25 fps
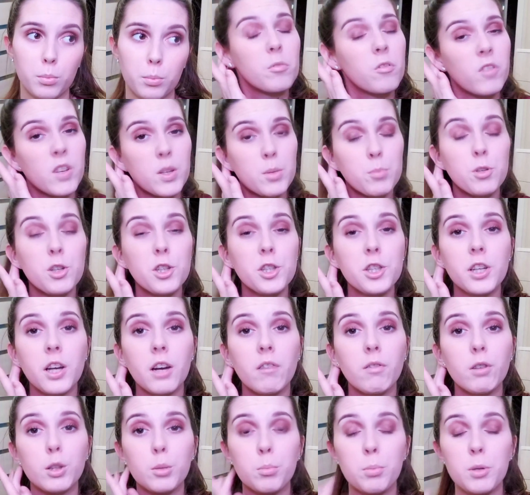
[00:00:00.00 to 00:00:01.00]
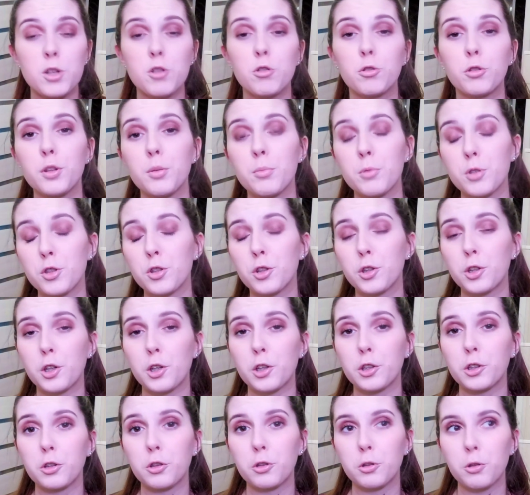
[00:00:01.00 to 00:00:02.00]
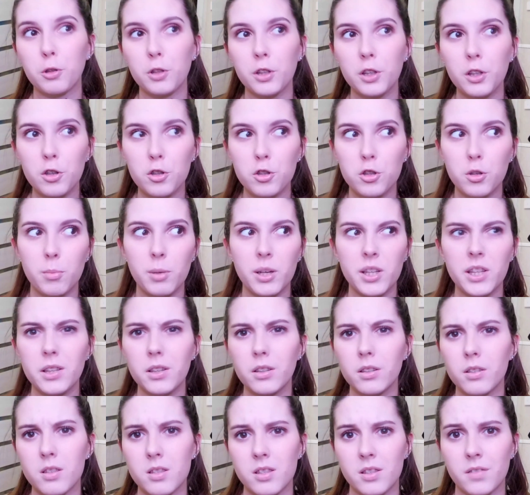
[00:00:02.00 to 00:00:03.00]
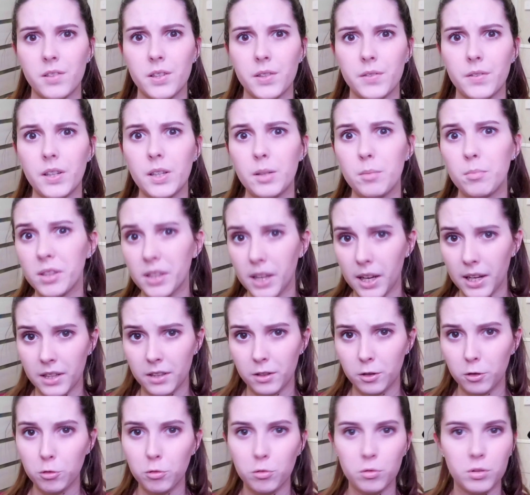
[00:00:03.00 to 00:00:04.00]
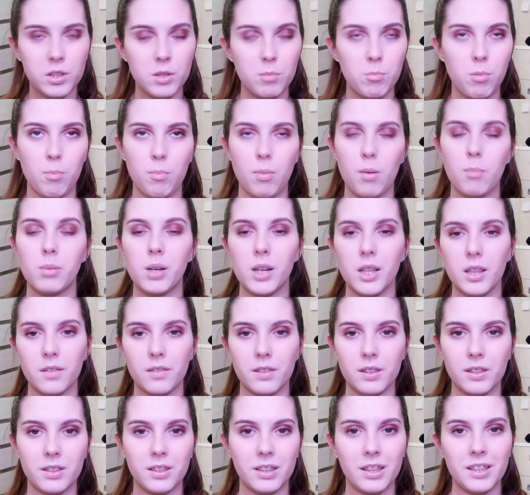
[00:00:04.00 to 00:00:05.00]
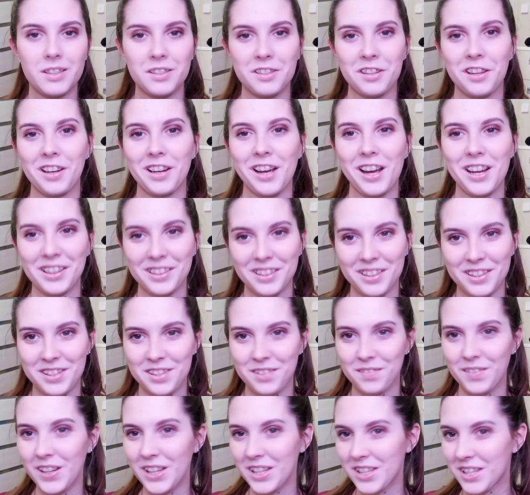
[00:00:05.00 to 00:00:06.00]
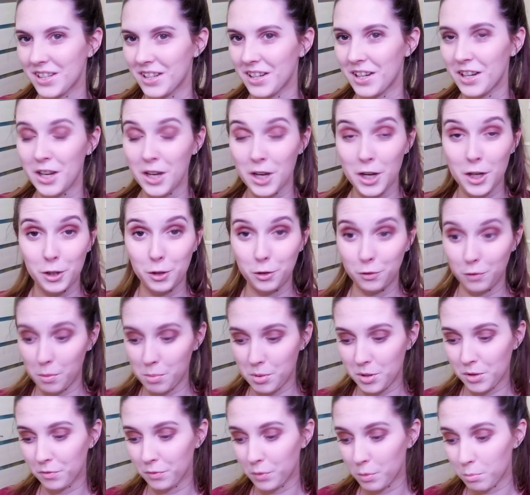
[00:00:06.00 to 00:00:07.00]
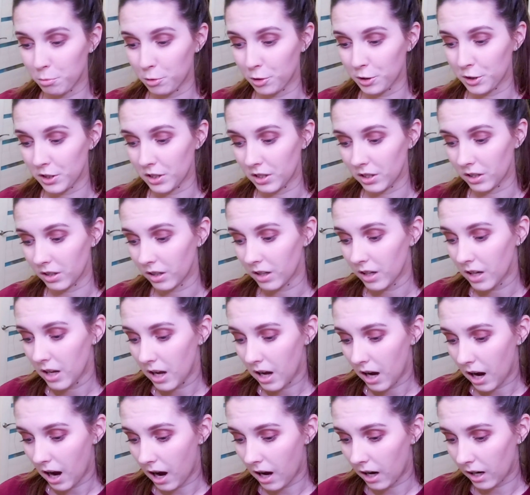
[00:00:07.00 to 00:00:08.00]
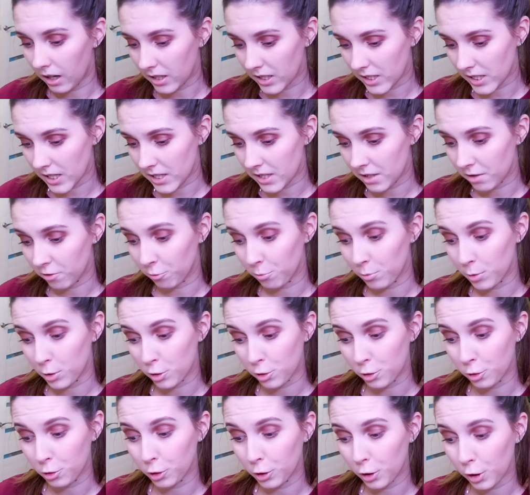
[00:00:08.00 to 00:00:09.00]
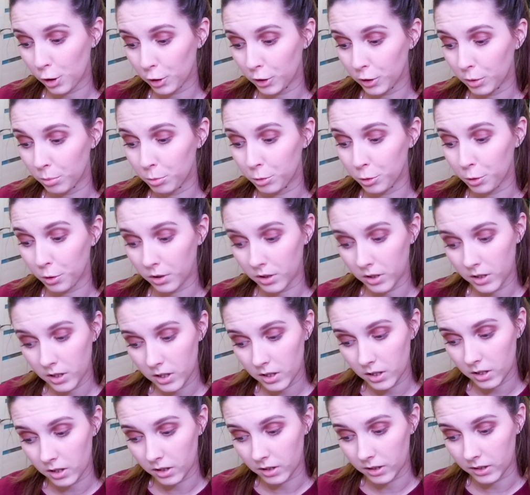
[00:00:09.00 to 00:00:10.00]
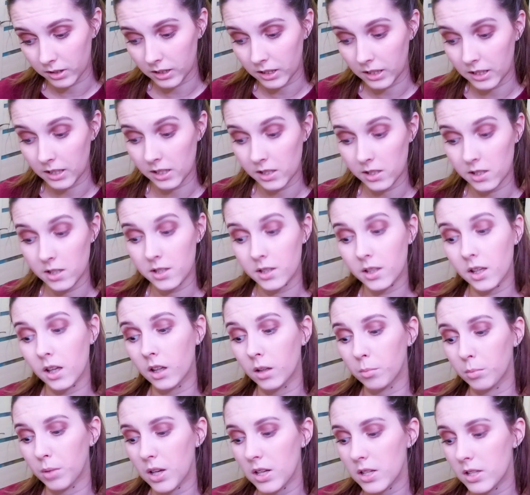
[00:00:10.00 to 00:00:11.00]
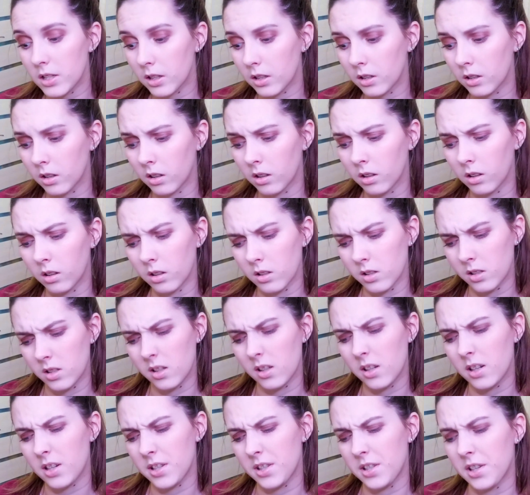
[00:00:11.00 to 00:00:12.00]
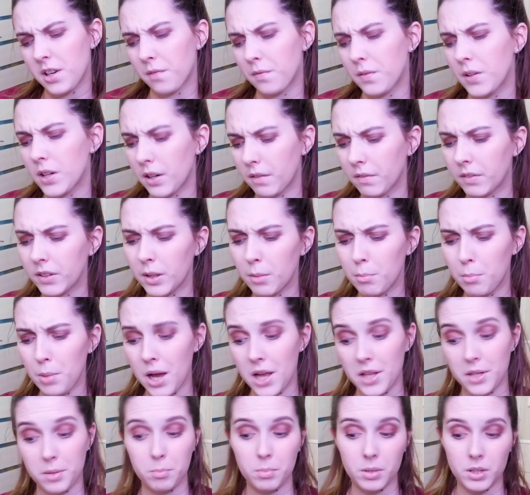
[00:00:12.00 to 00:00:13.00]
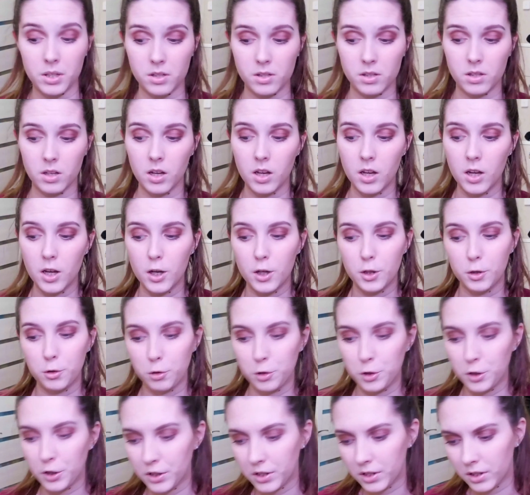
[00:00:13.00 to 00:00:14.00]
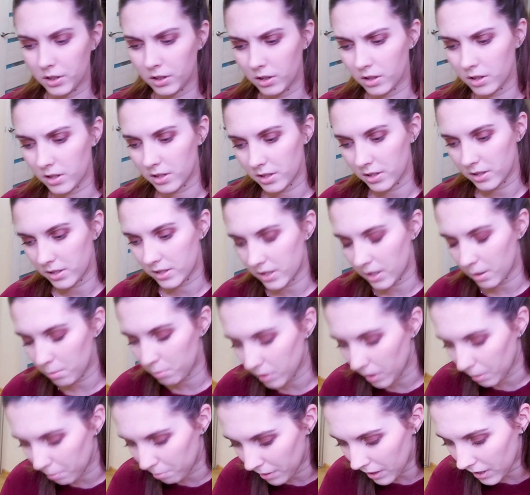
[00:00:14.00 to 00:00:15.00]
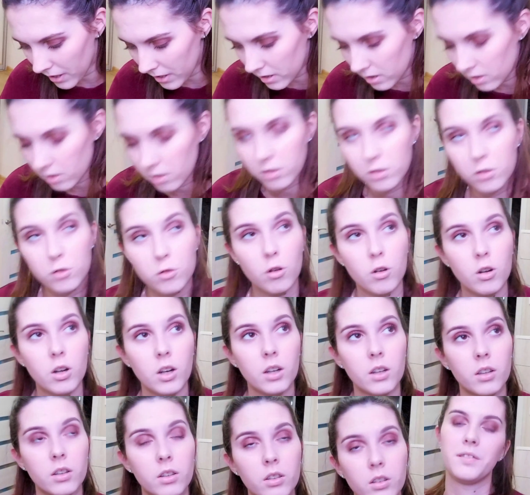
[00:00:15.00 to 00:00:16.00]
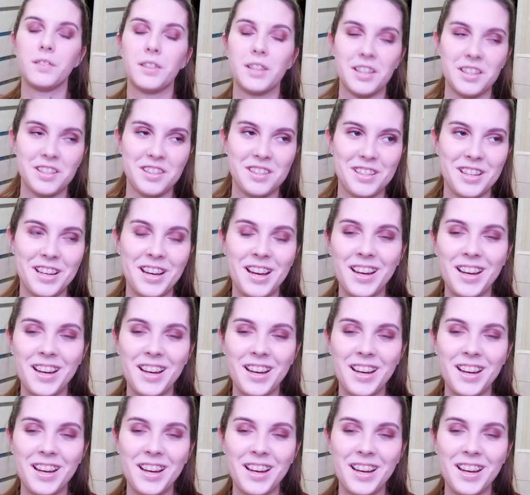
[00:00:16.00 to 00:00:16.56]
возможно, кого-то пошлют на международный турнир, чтобы они завоевали медали, ну, типа побаловать, я не знаю, как это называется, но, в общем, вы поняли. А, кстати, в международном турнире для российских гимнасток э, зарезервировано 5 мест – то есть это 7 до 5, сколько? 12.